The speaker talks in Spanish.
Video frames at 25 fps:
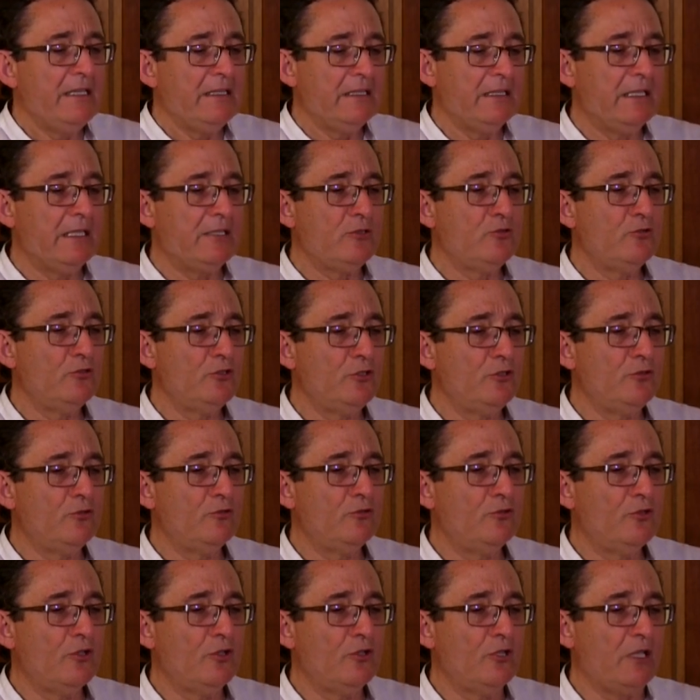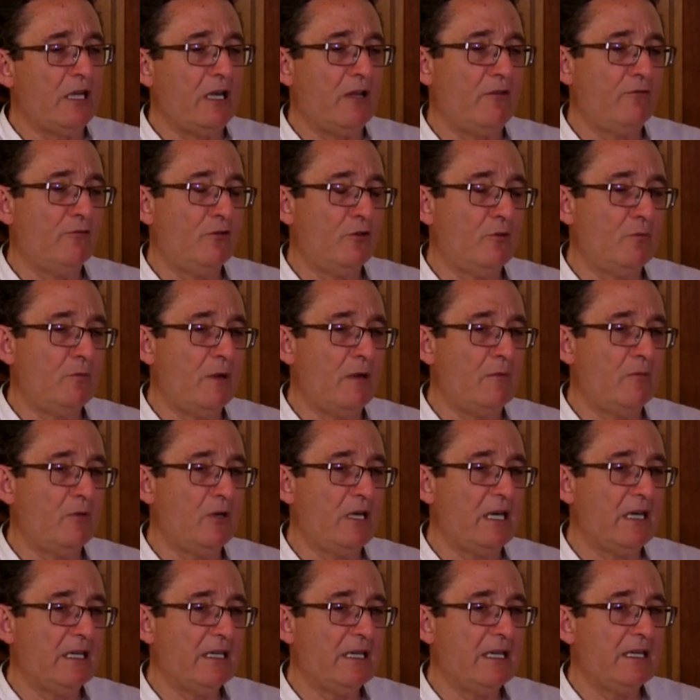de sustitución de la forma
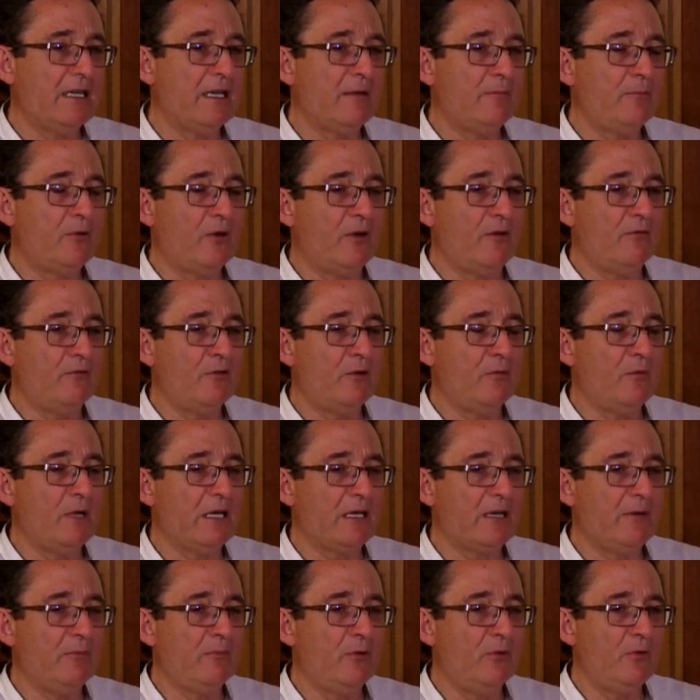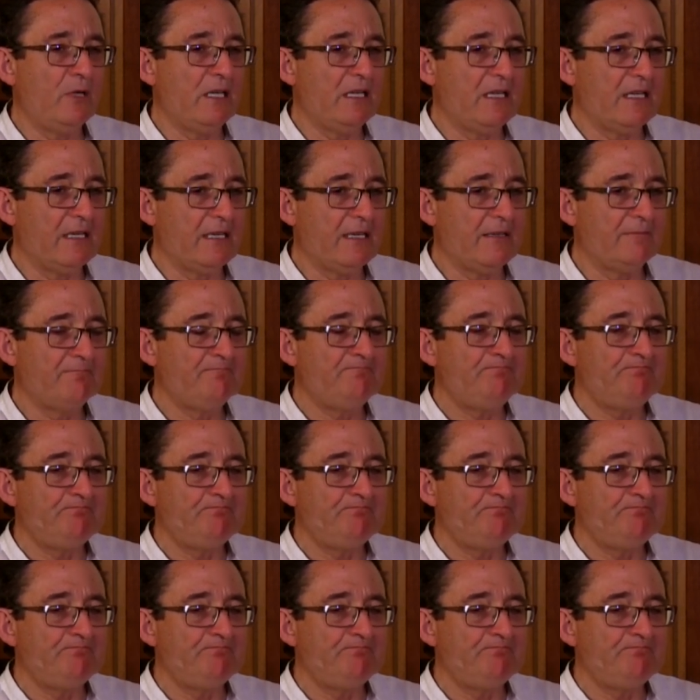monárquica por la forma republicana.